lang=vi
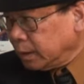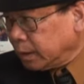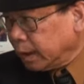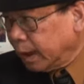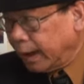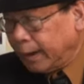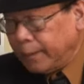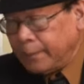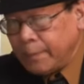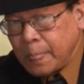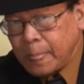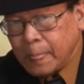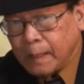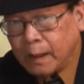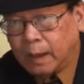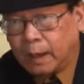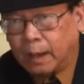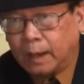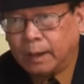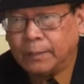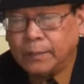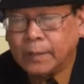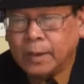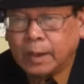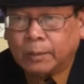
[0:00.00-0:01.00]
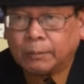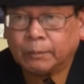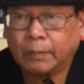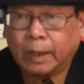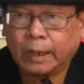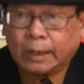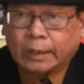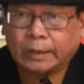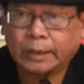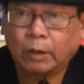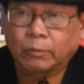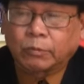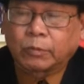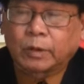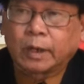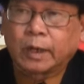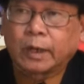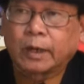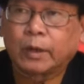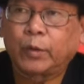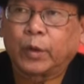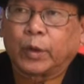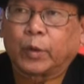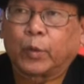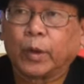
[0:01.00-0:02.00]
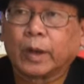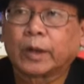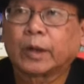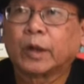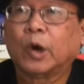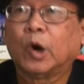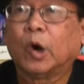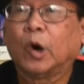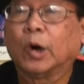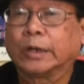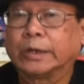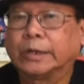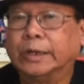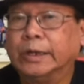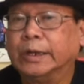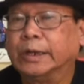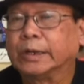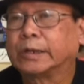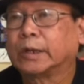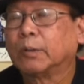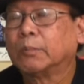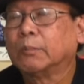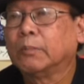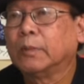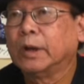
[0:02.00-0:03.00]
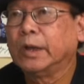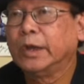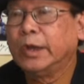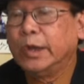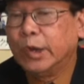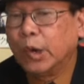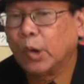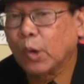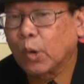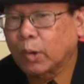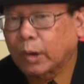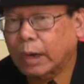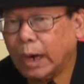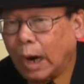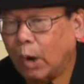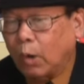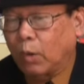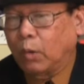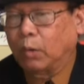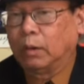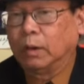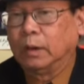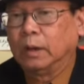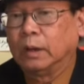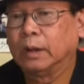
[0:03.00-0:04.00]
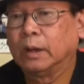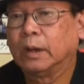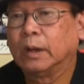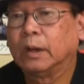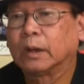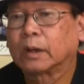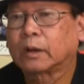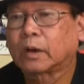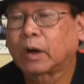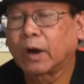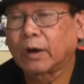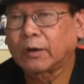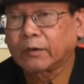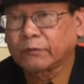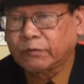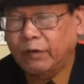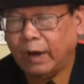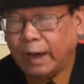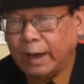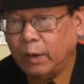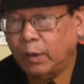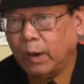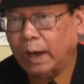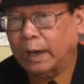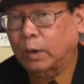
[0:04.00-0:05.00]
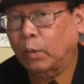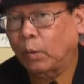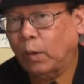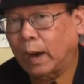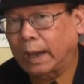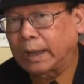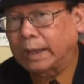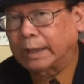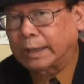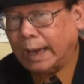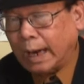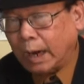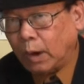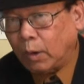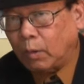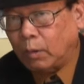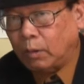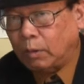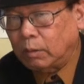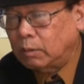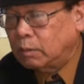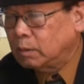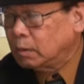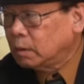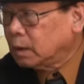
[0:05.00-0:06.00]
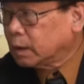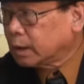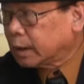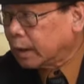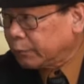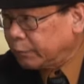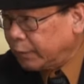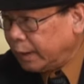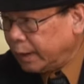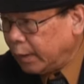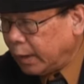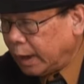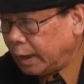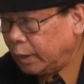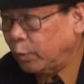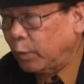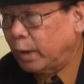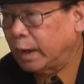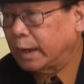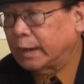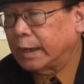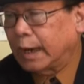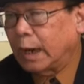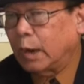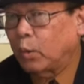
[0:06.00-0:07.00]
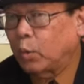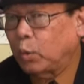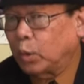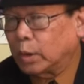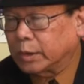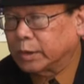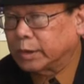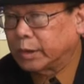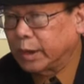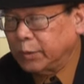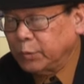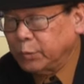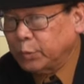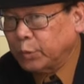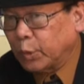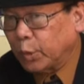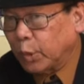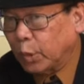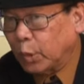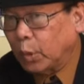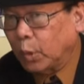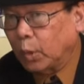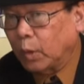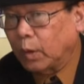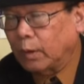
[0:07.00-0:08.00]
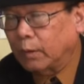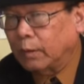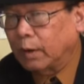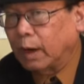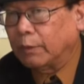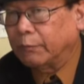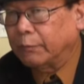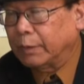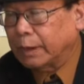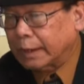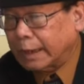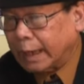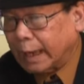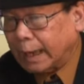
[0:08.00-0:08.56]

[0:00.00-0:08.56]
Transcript: đó. Đó. Mà trong cái nghị quyết đó, họ chỉ thống yêu cầu các phái đoàn ngoại giao các phái đoàn ngoại giao của chính phủ ở Việt